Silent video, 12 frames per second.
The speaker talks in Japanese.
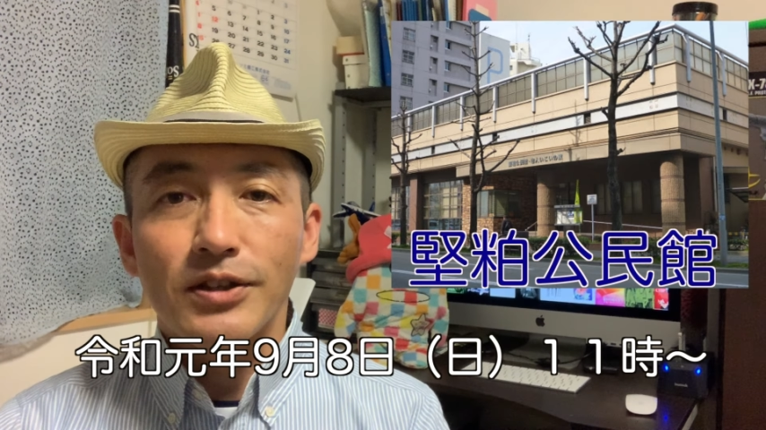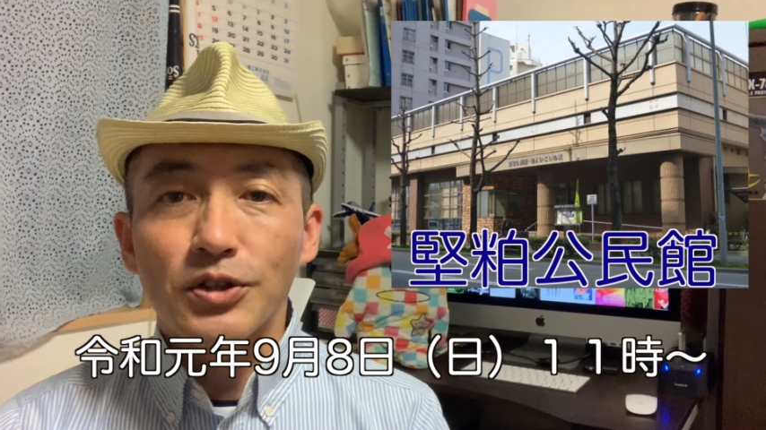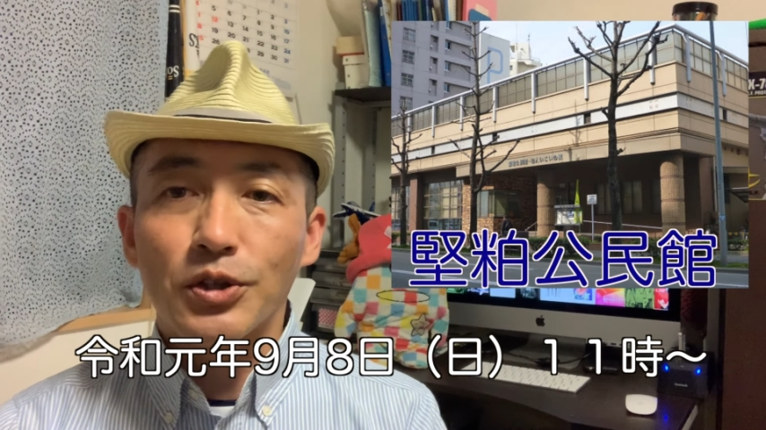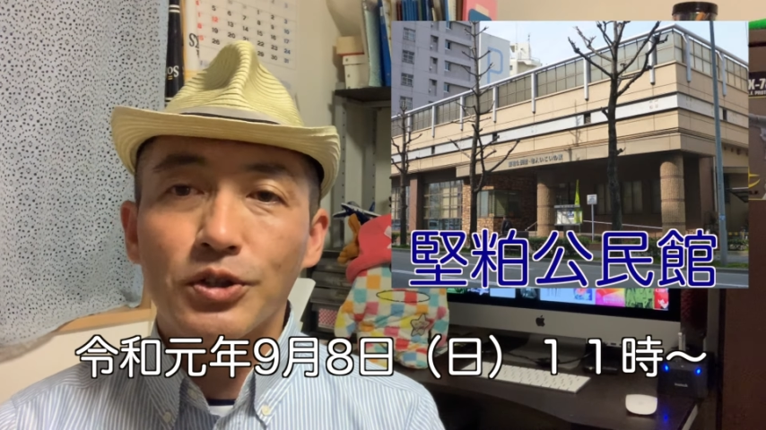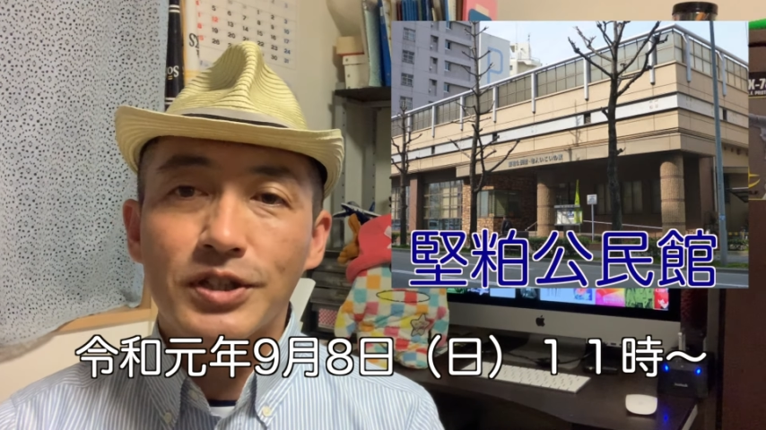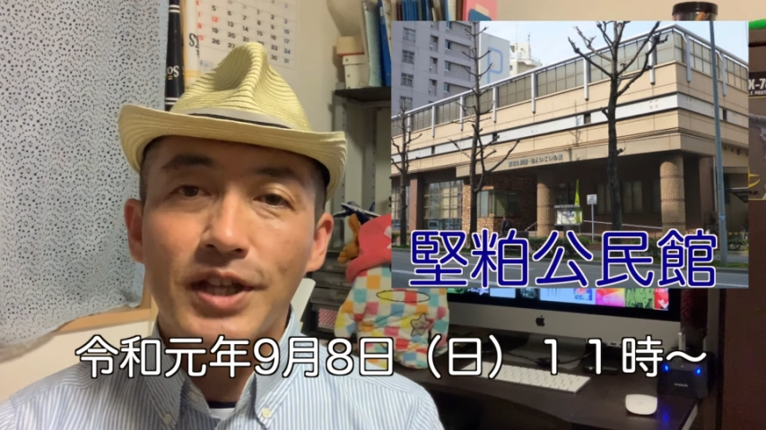所
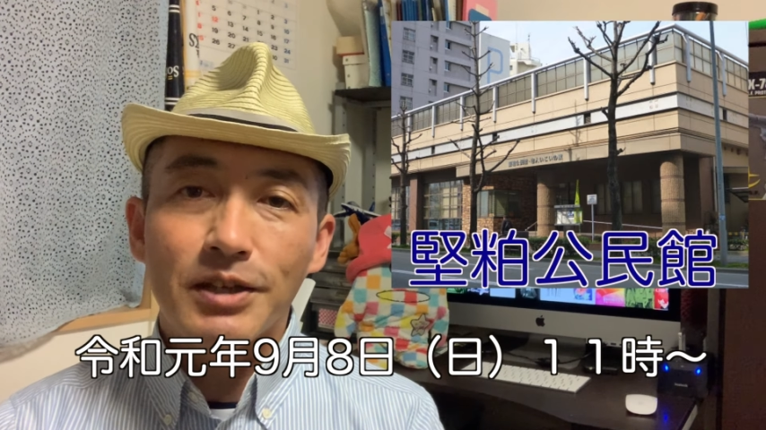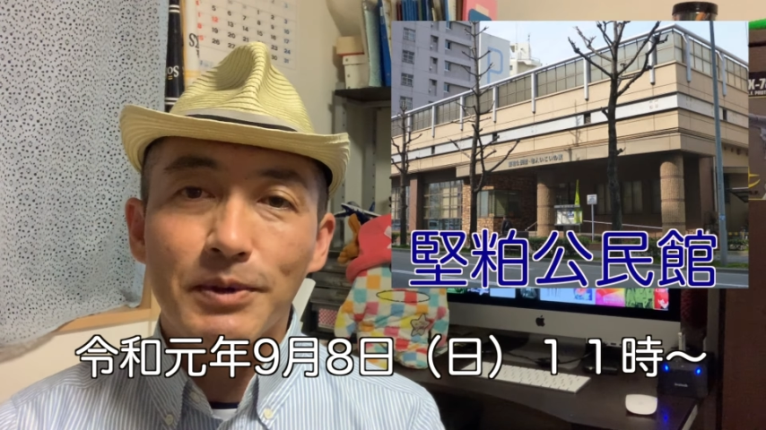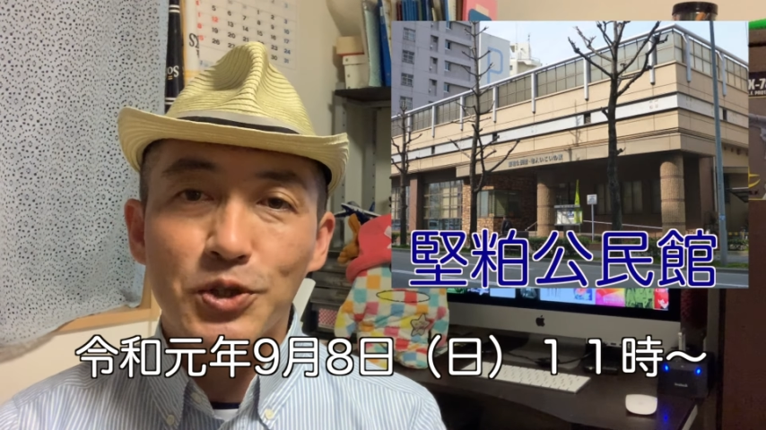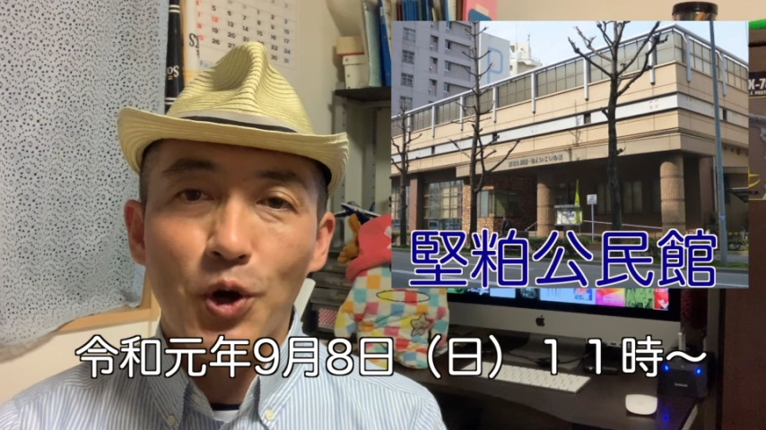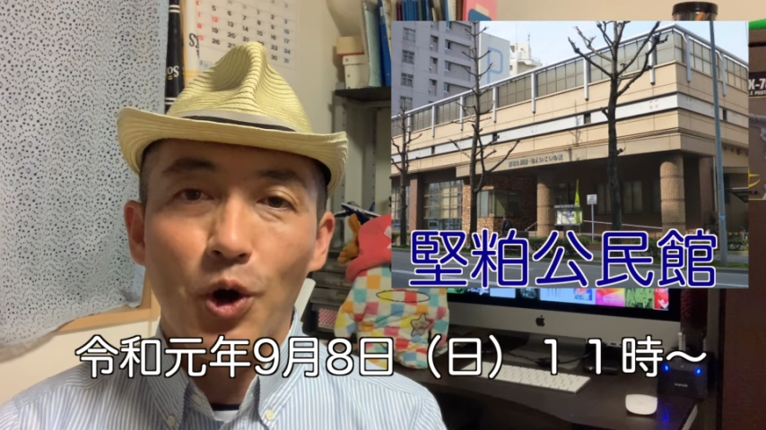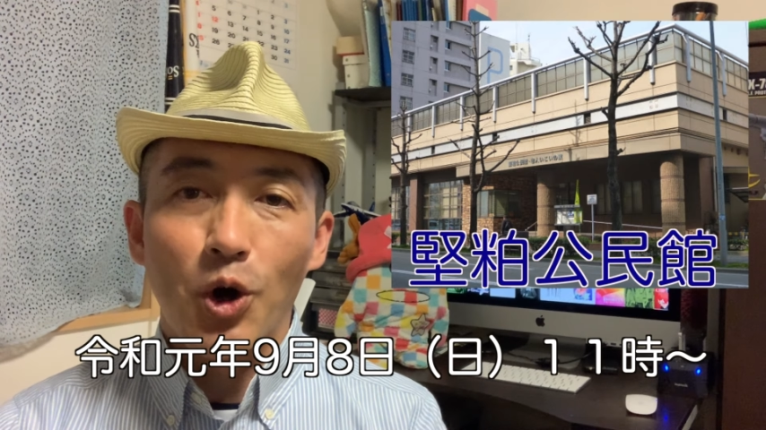属していきま
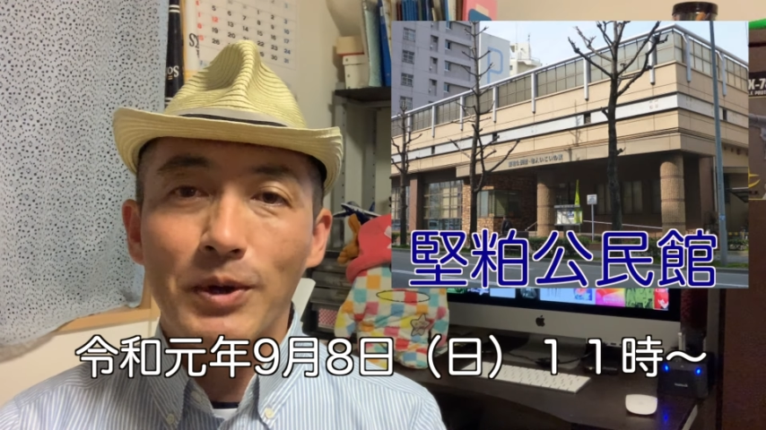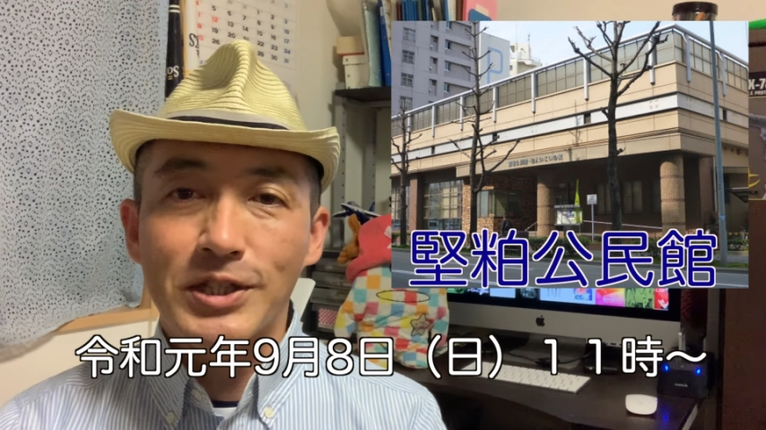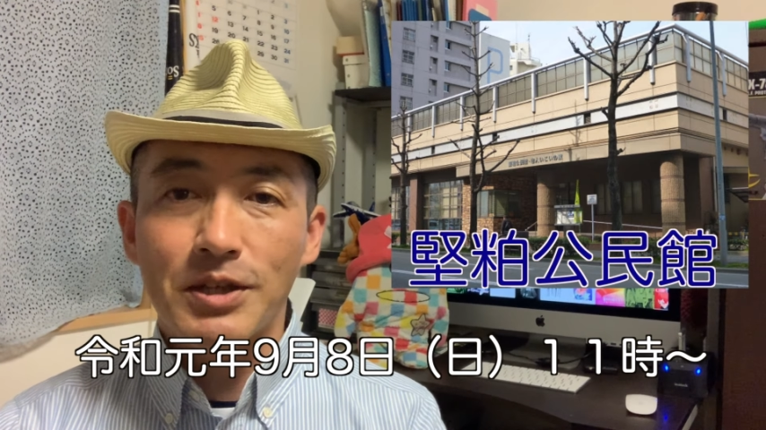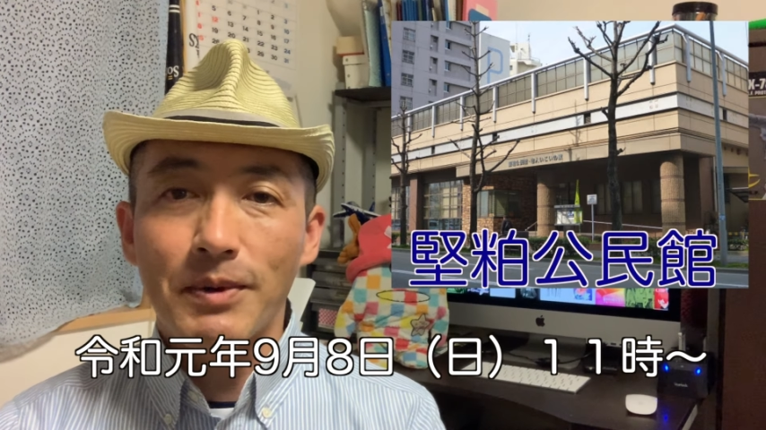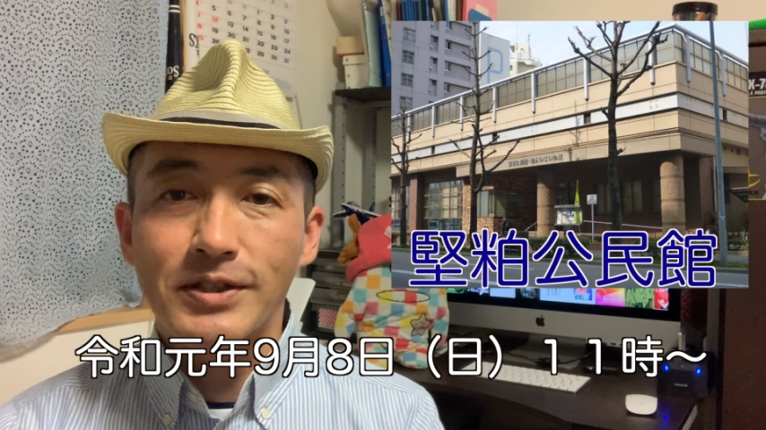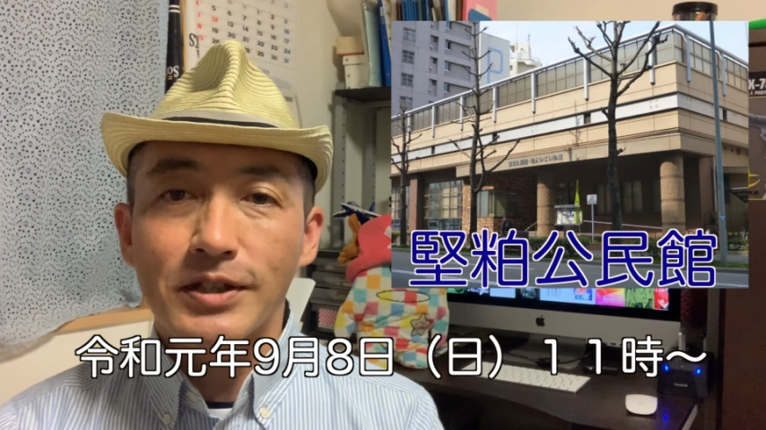しょう。お待ち
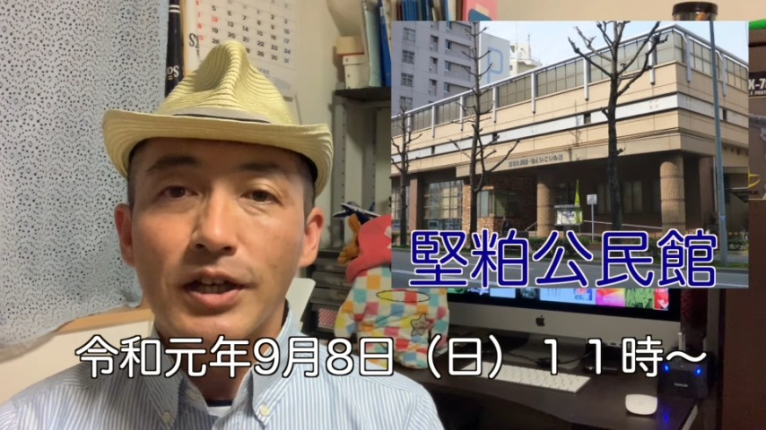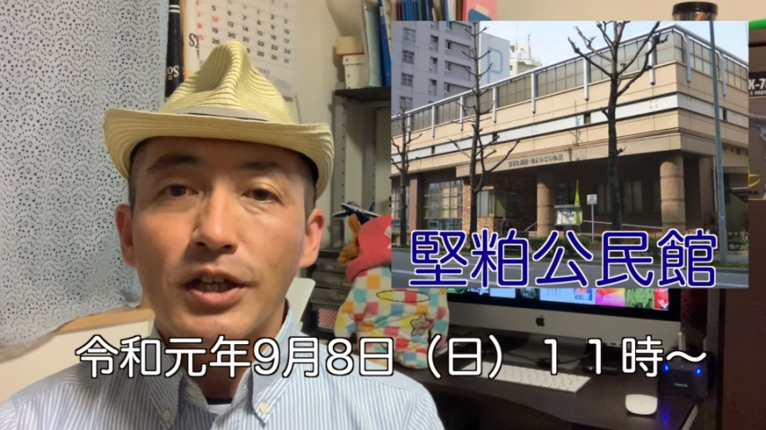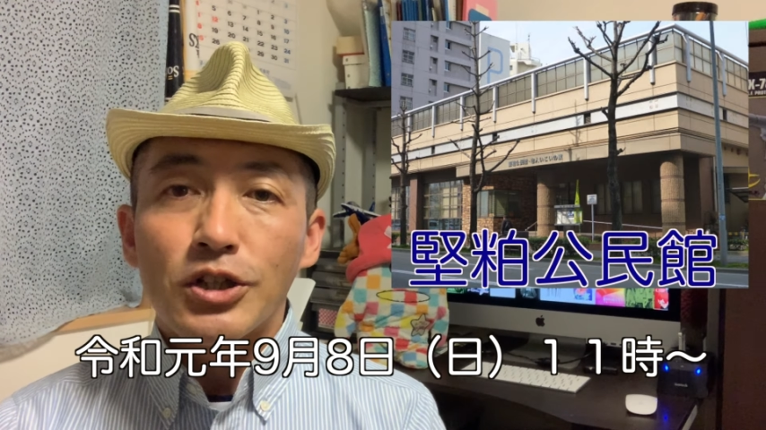してます。